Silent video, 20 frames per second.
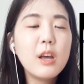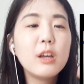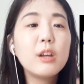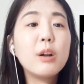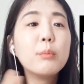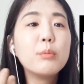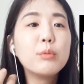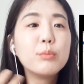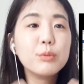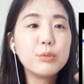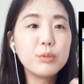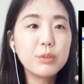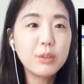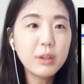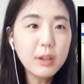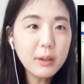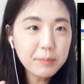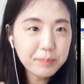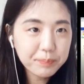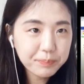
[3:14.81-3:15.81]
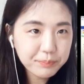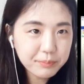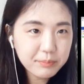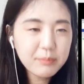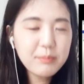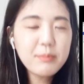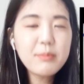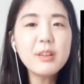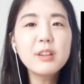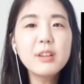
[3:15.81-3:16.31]
이런 부분들이
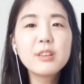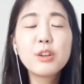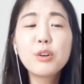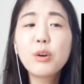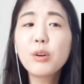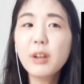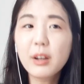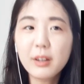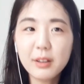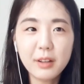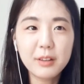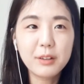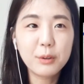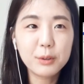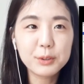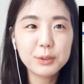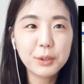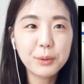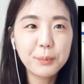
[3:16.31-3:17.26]
늘어나게 되는 거죠.